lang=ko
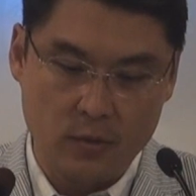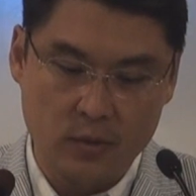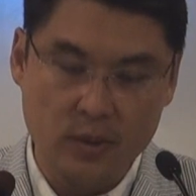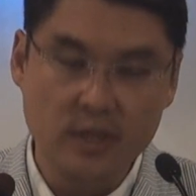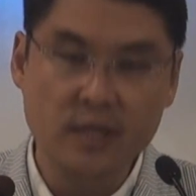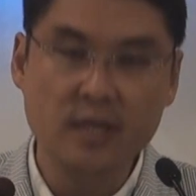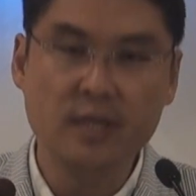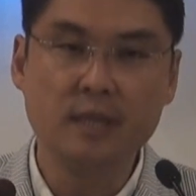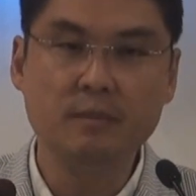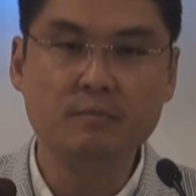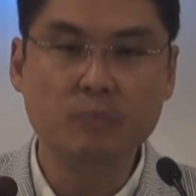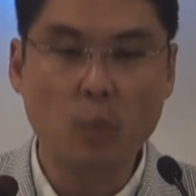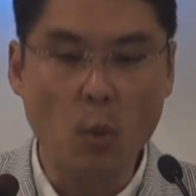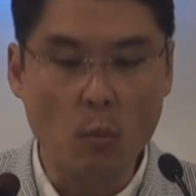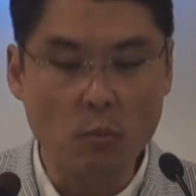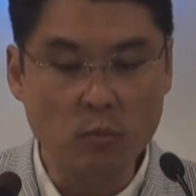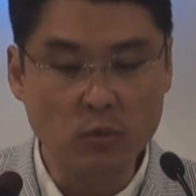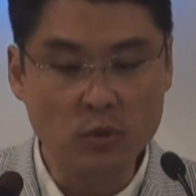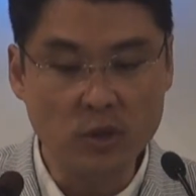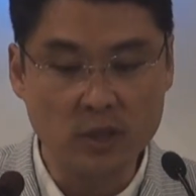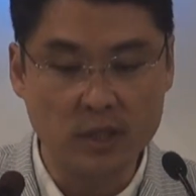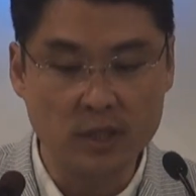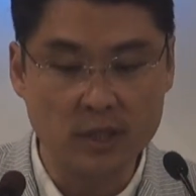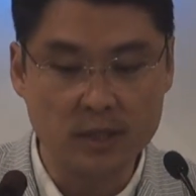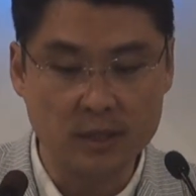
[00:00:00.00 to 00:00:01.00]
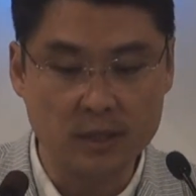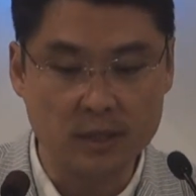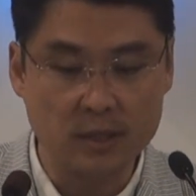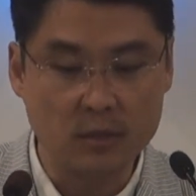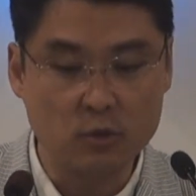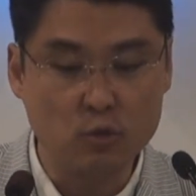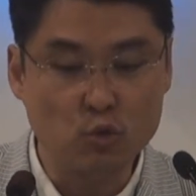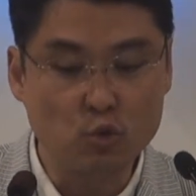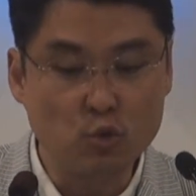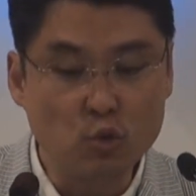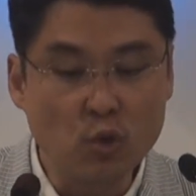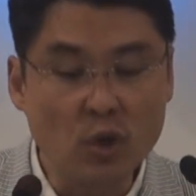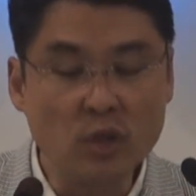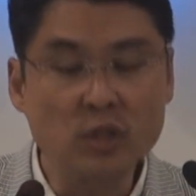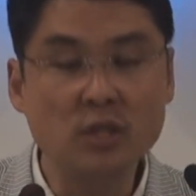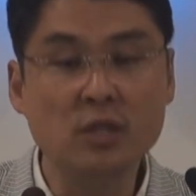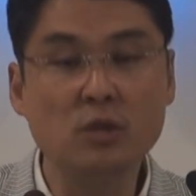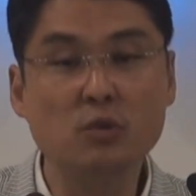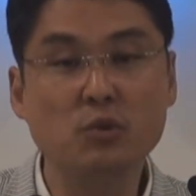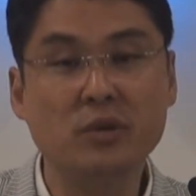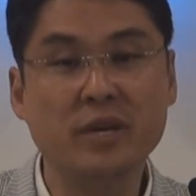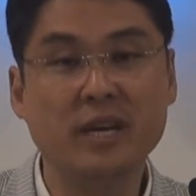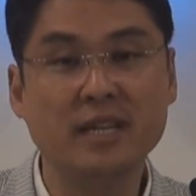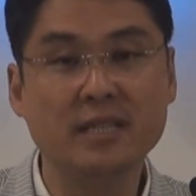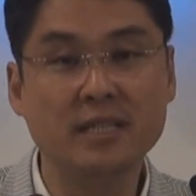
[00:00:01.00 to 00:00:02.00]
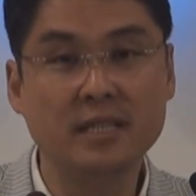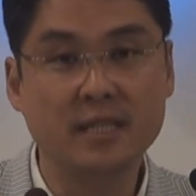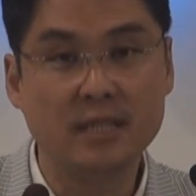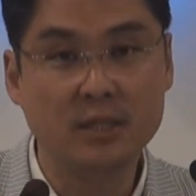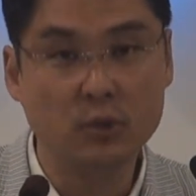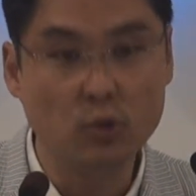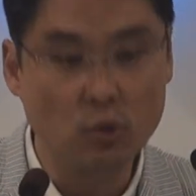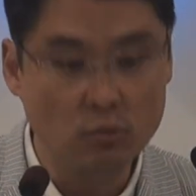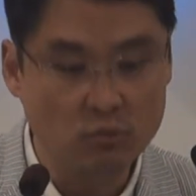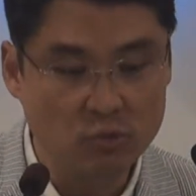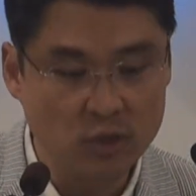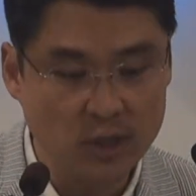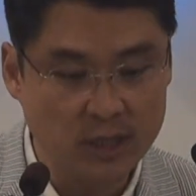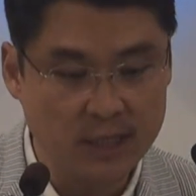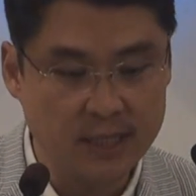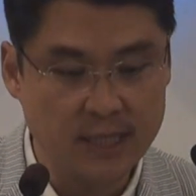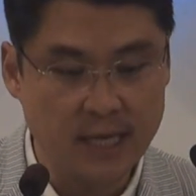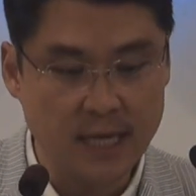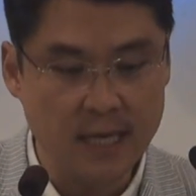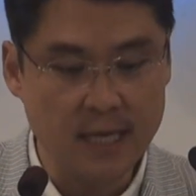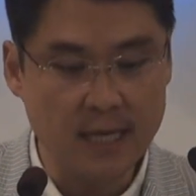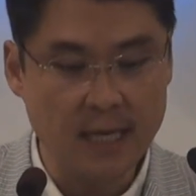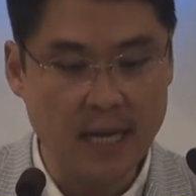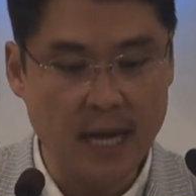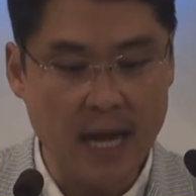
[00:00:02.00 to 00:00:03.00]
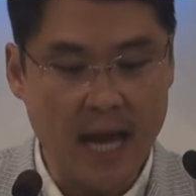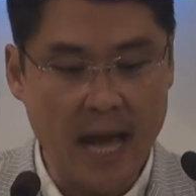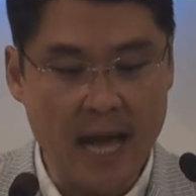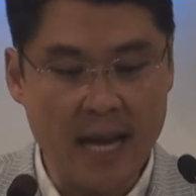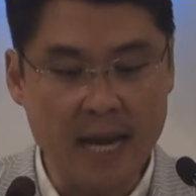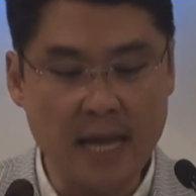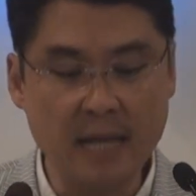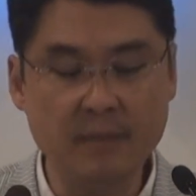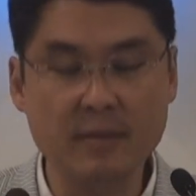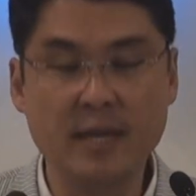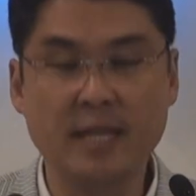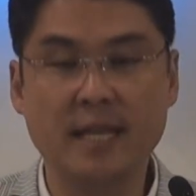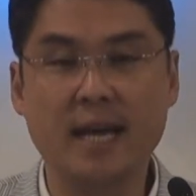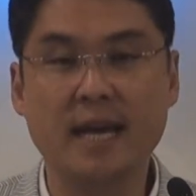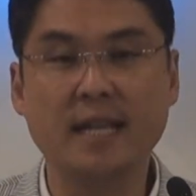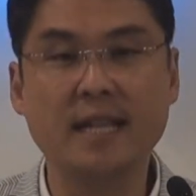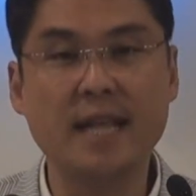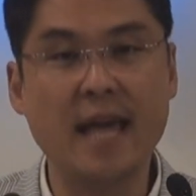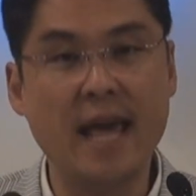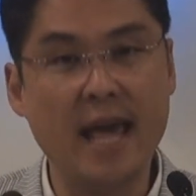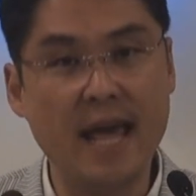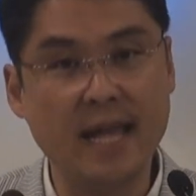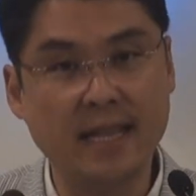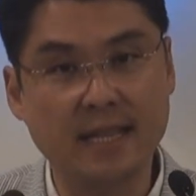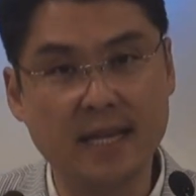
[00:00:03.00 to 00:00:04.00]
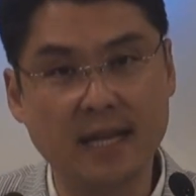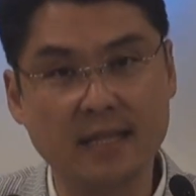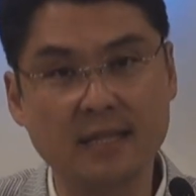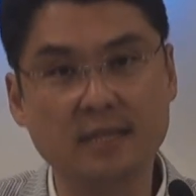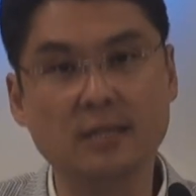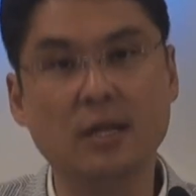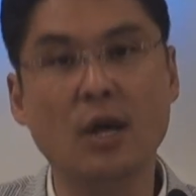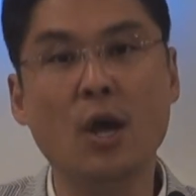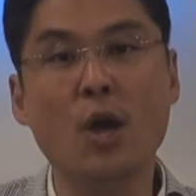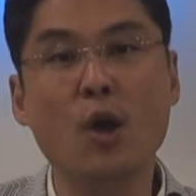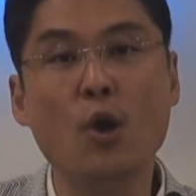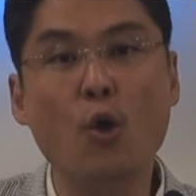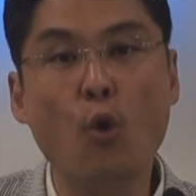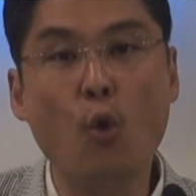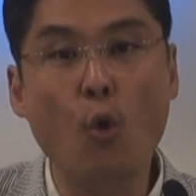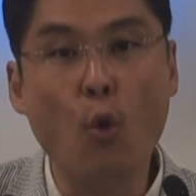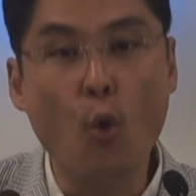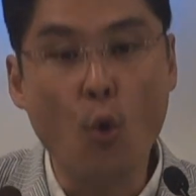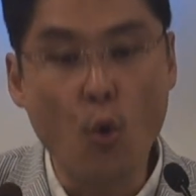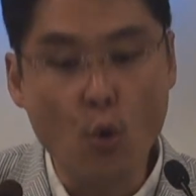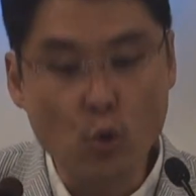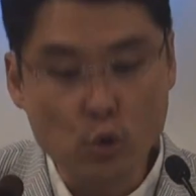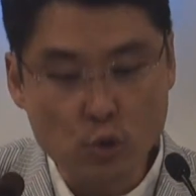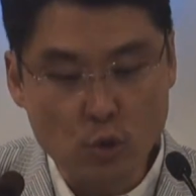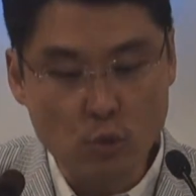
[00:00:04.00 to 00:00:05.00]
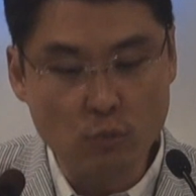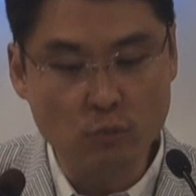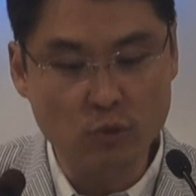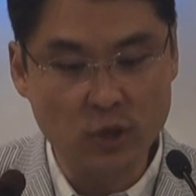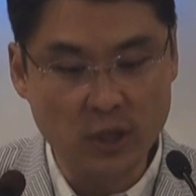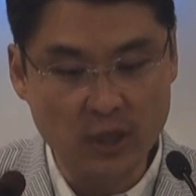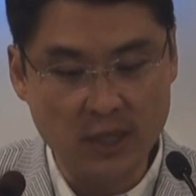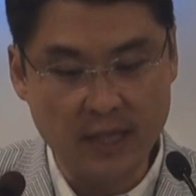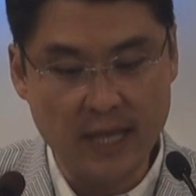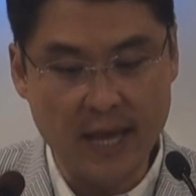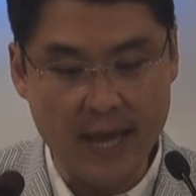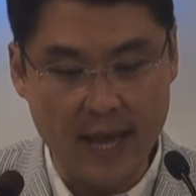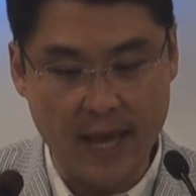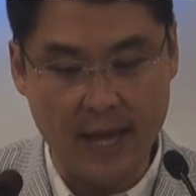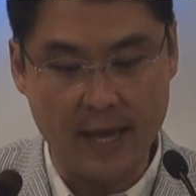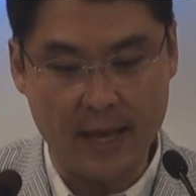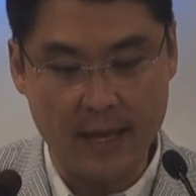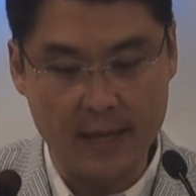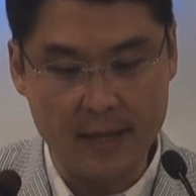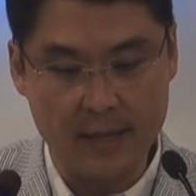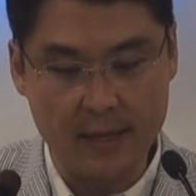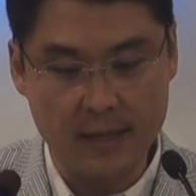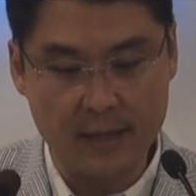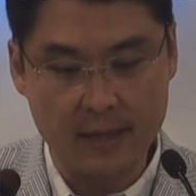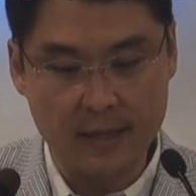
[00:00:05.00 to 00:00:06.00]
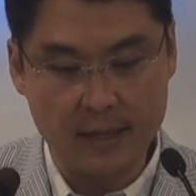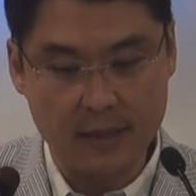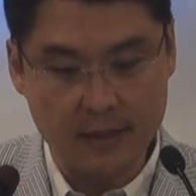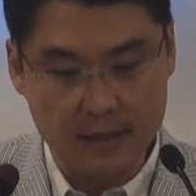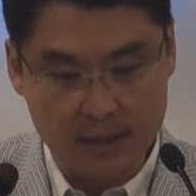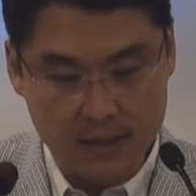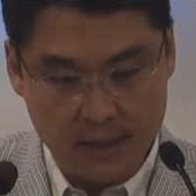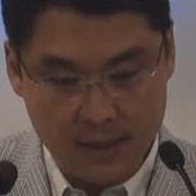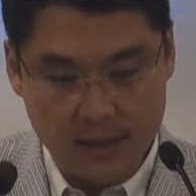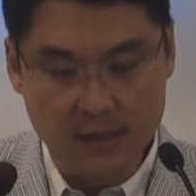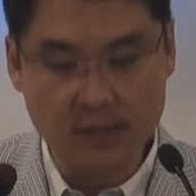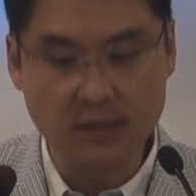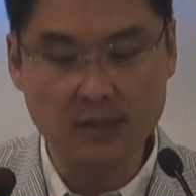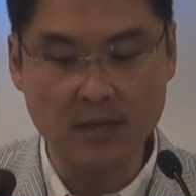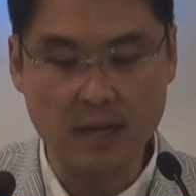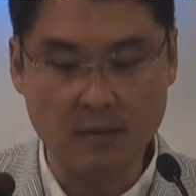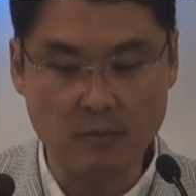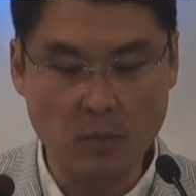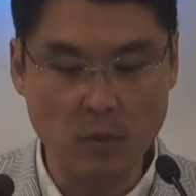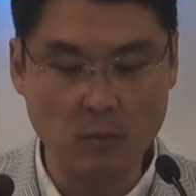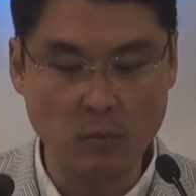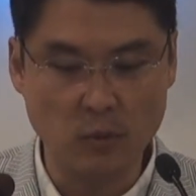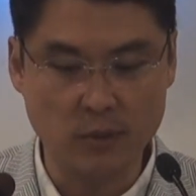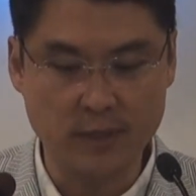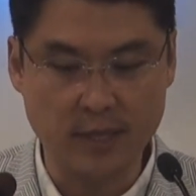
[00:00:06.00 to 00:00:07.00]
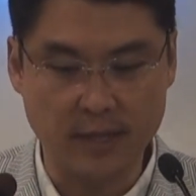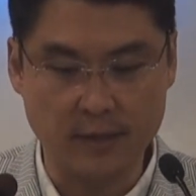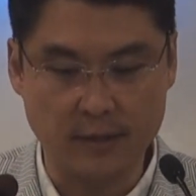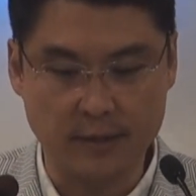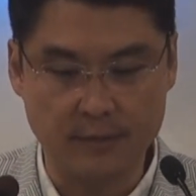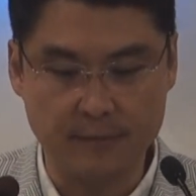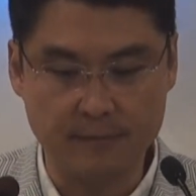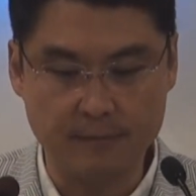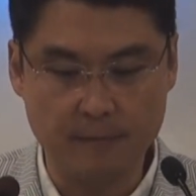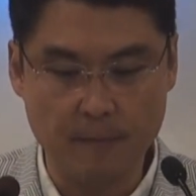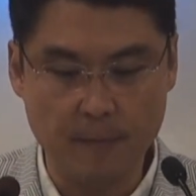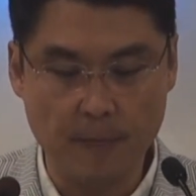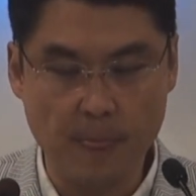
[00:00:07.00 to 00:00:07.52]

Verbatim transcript: 오늘 읽은 본문은 구원을 위한 기도문이자 하나님에 대한 애타는 호소문인데 2절을 한번 보세요.